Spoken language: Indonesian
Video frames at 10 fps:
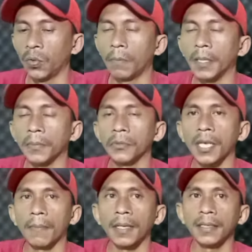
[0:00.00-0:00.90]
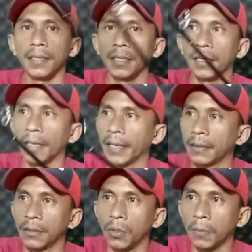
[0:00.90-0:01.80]
240 sama di
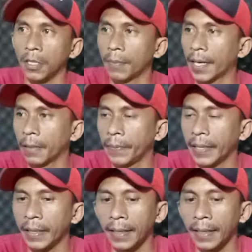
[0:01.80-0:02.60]
line 25 lb